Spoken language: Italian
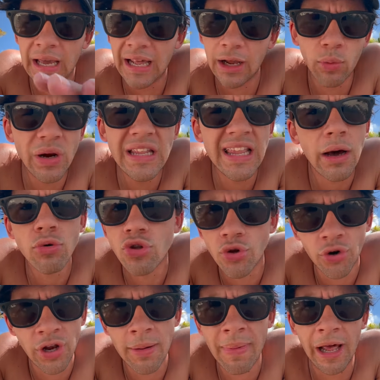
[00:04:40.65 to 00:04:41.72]
E la qualità audio
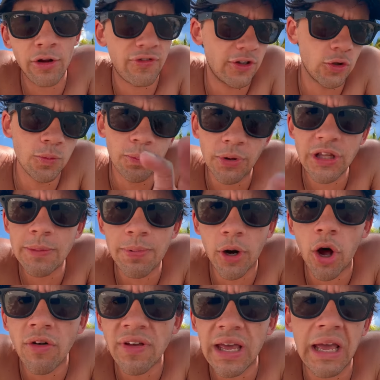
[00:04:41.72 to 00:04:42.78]
non è male, ho fatto un po' di
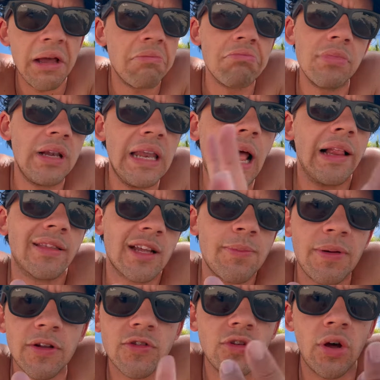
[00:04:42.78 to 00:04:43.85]
prove e le altre
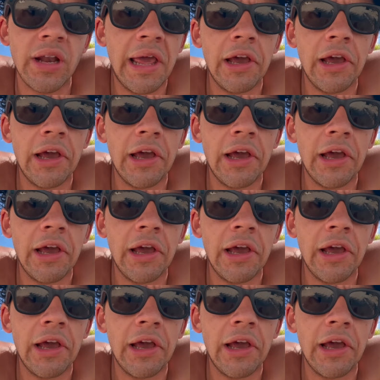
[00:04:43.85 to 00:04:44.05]
persone,